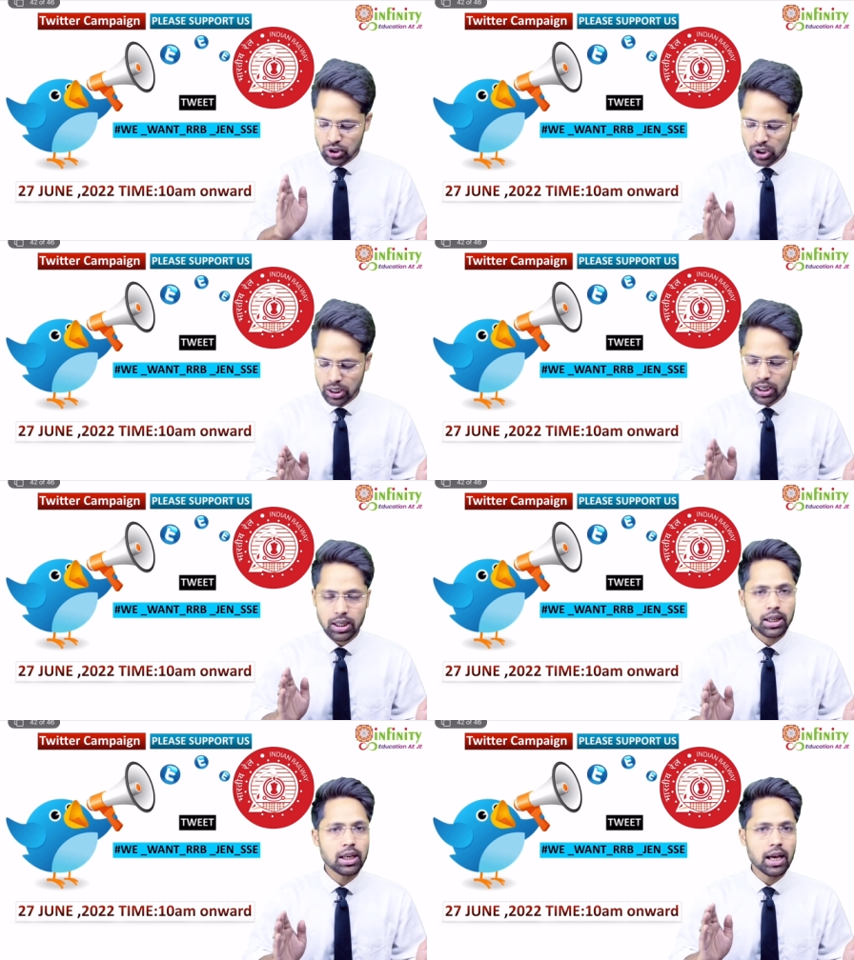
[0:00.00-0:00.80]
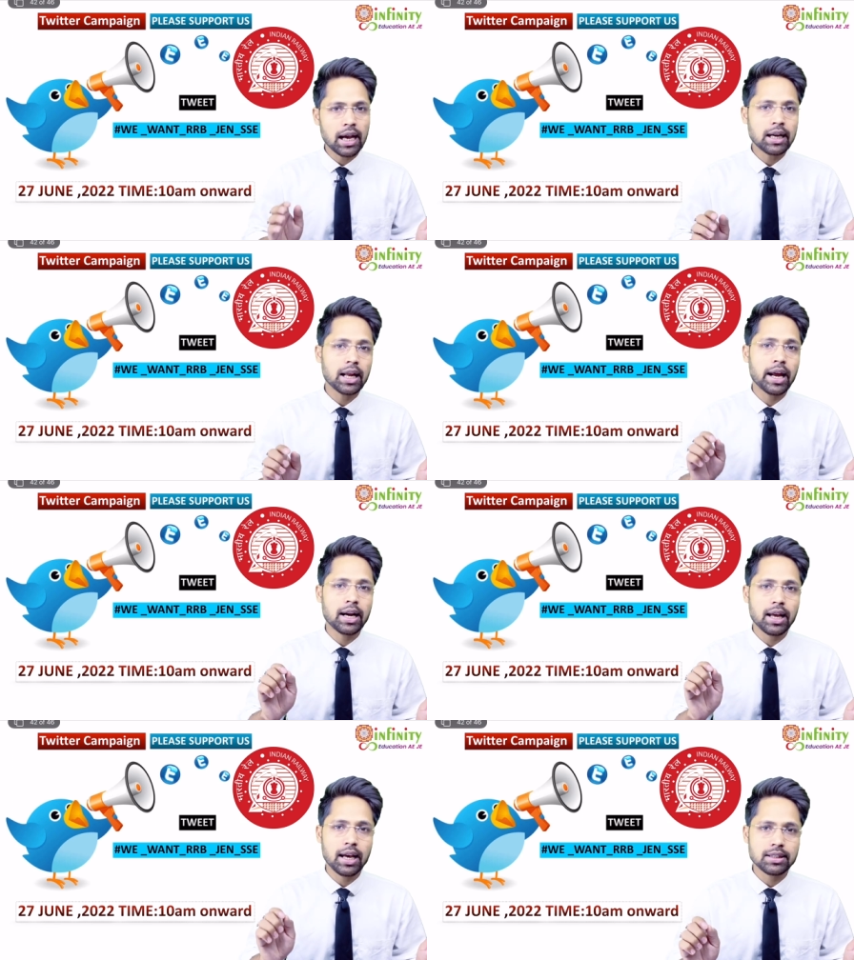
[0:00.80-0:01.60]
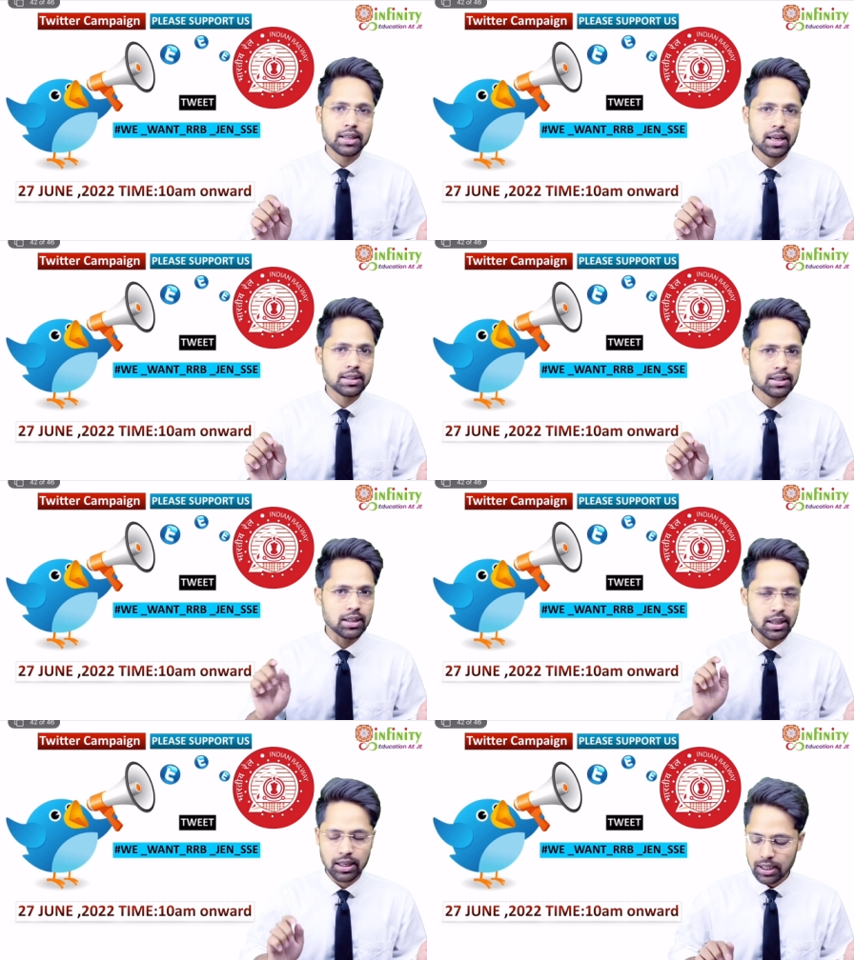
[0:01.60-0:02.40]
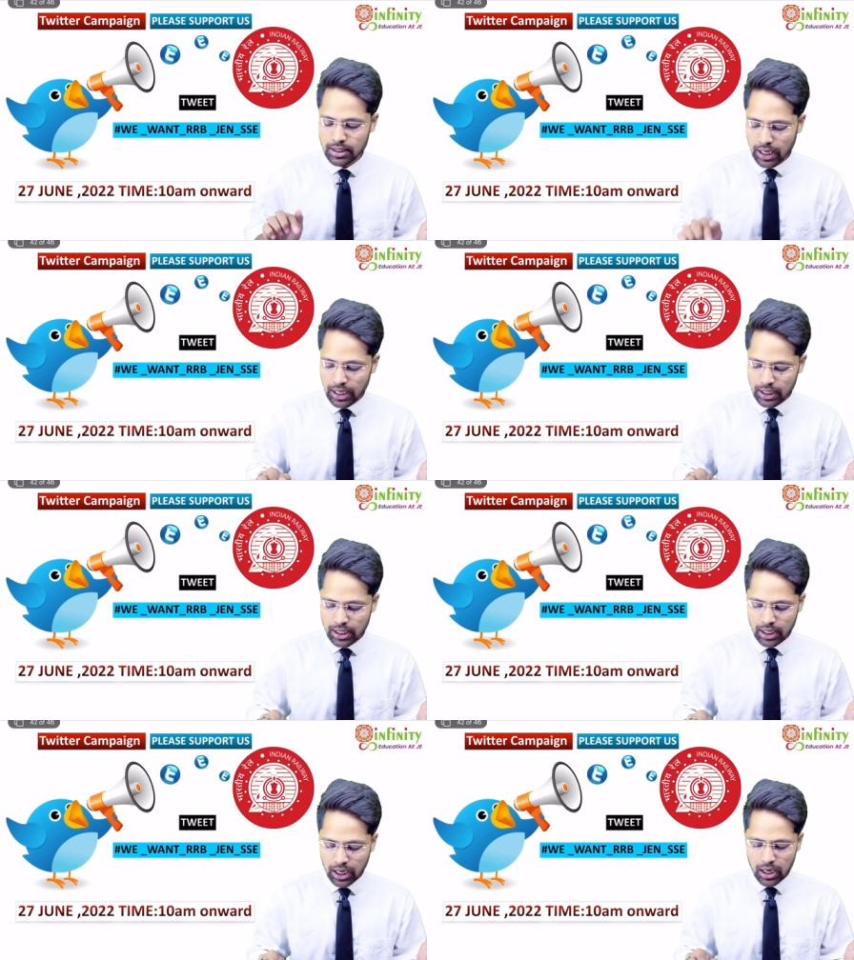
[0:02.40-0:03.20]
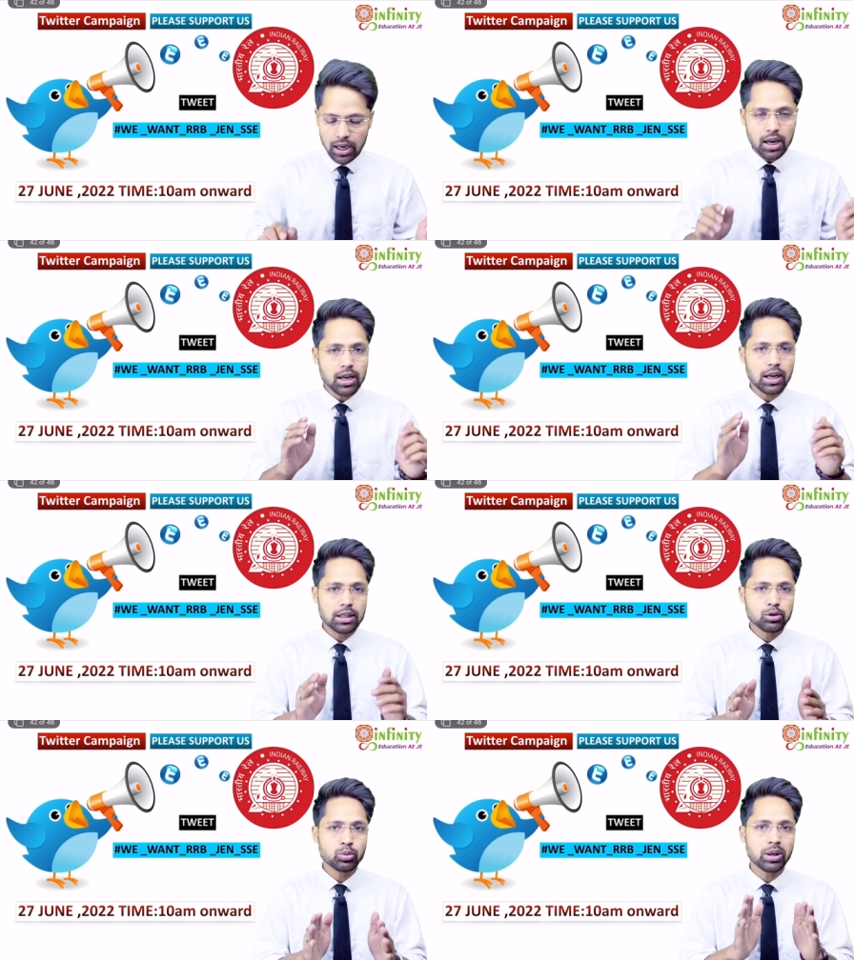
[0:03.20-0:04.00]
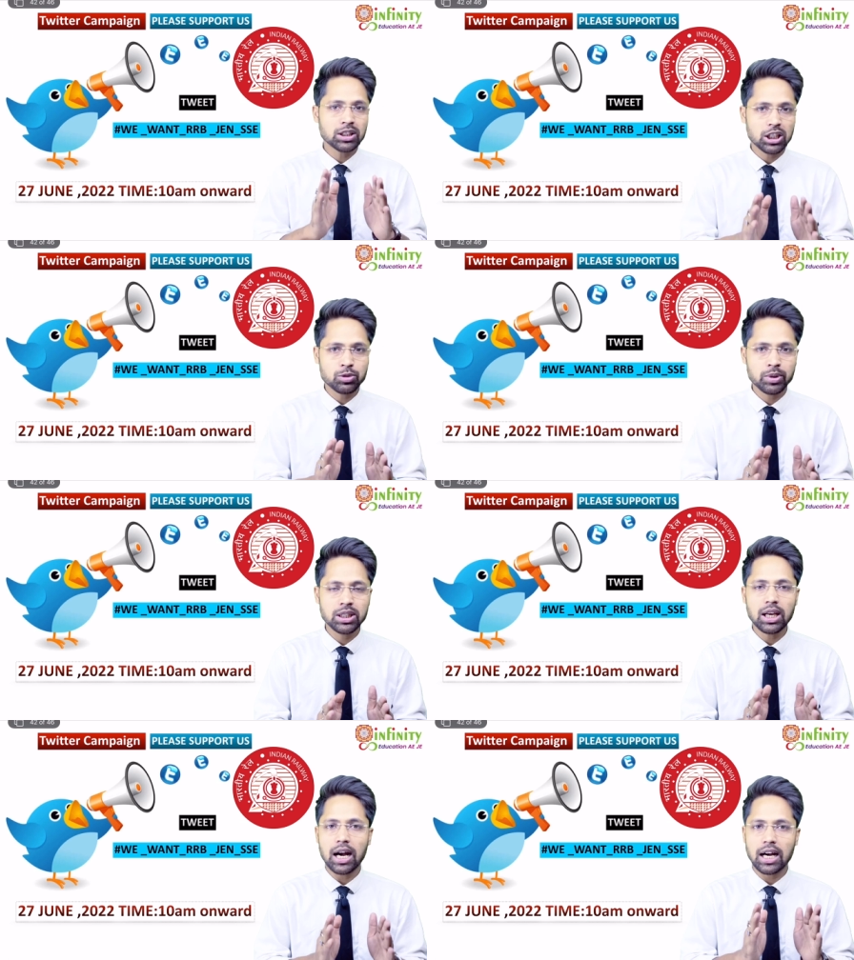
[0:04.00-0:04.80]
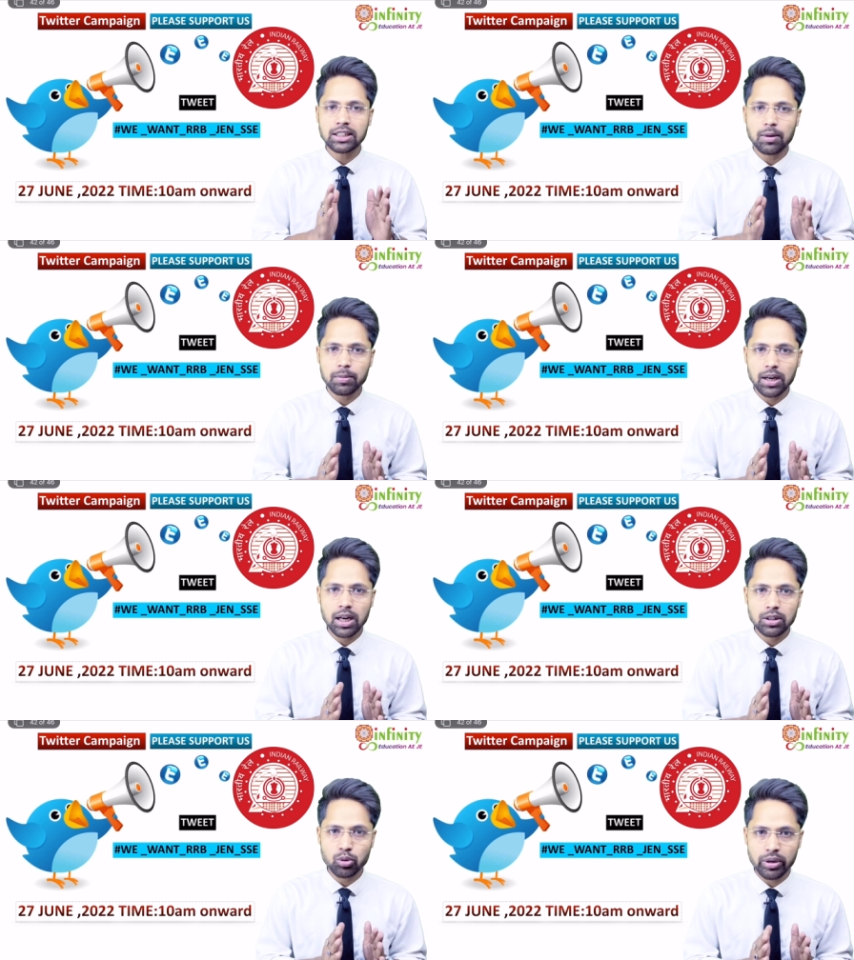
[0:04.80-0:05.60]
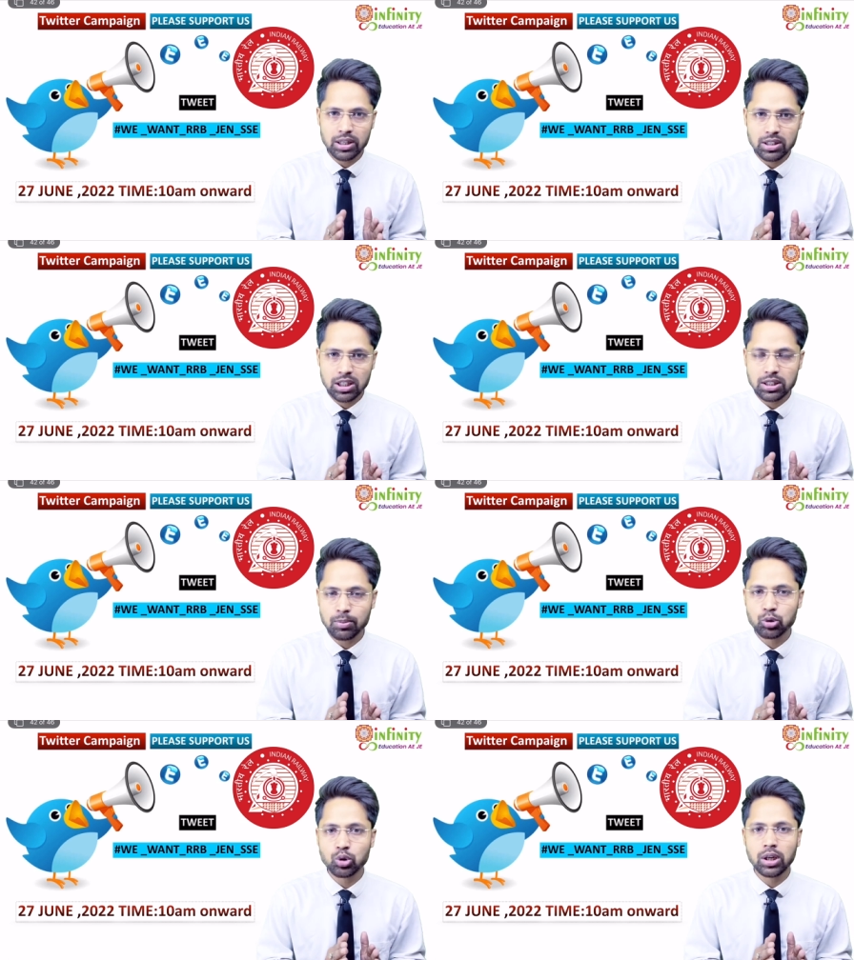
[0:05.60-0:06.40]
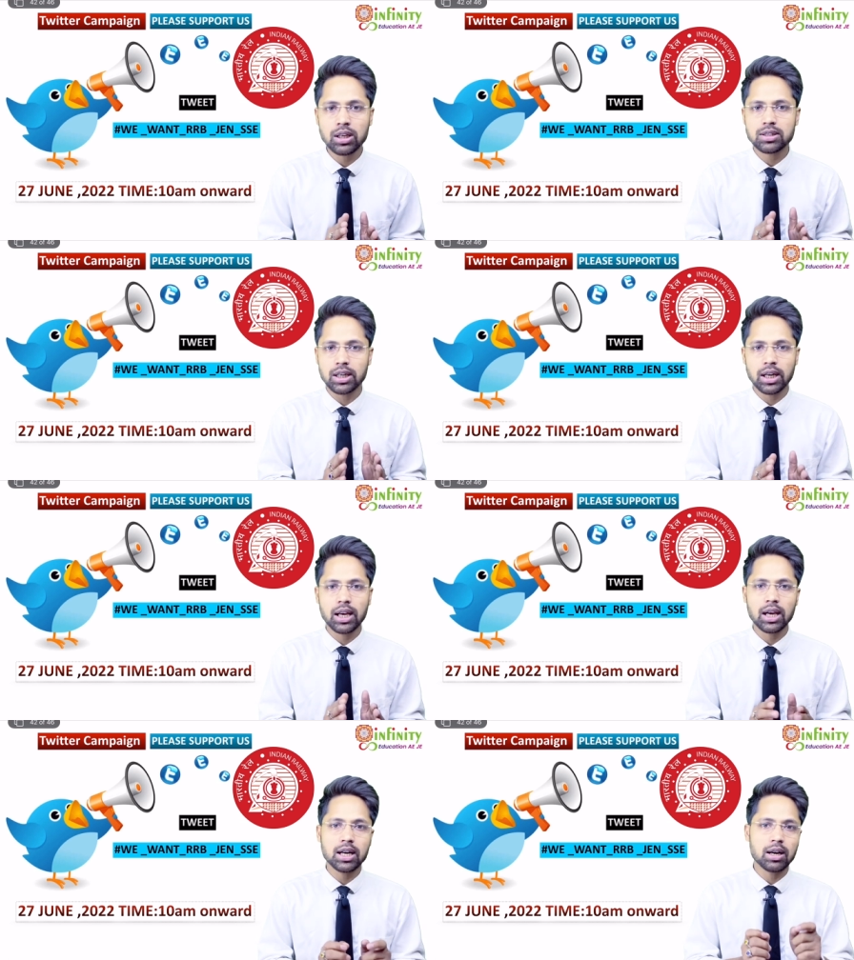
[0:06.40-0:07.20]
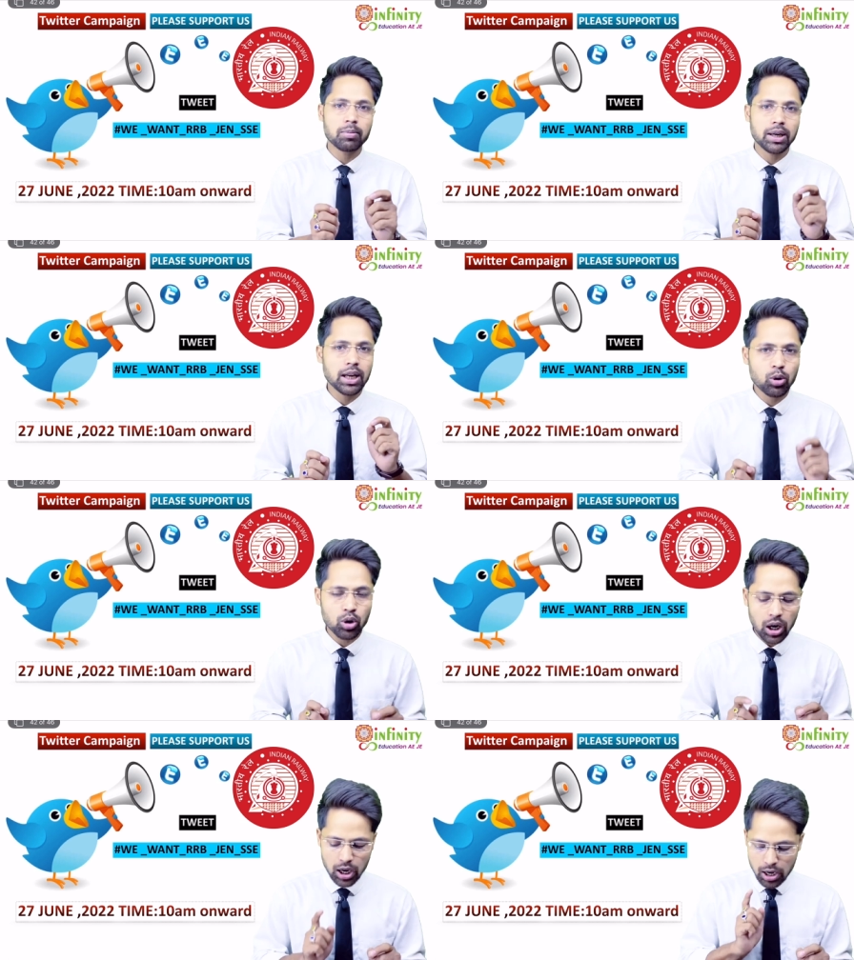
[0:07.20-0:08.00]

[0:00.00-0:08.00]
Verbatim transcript: जे ई एन एंड एस एस ई ध्यान रखिएगा कल सुबह 10 बजे आज आपका 26 ऑफ जून है संडे है कल मंडे होगा